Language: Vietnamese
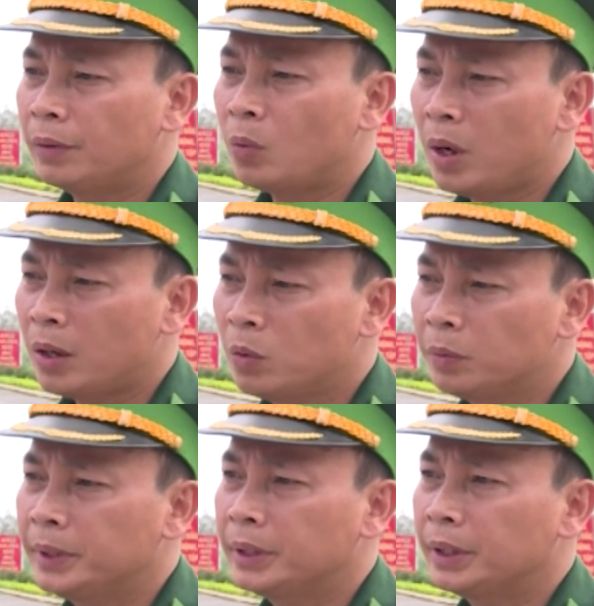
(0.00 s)
qua khu
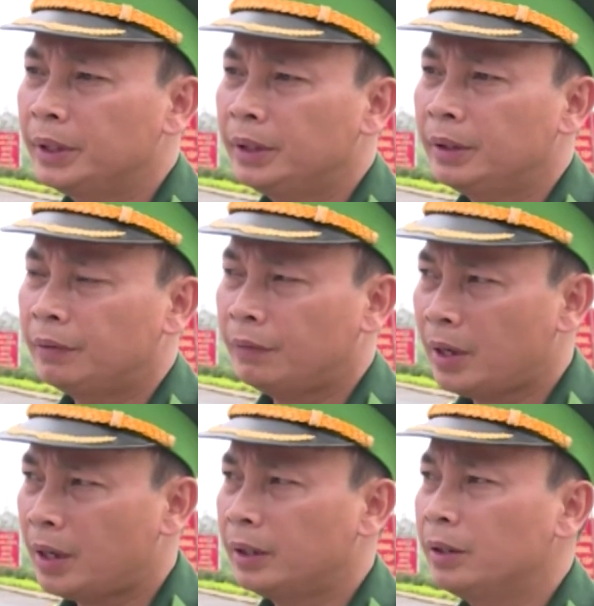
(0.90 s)
biên giới
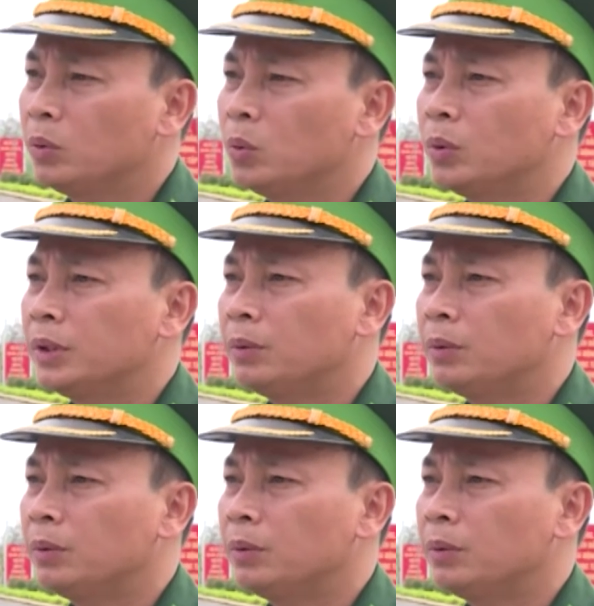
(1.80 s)
và tiêu thụ ở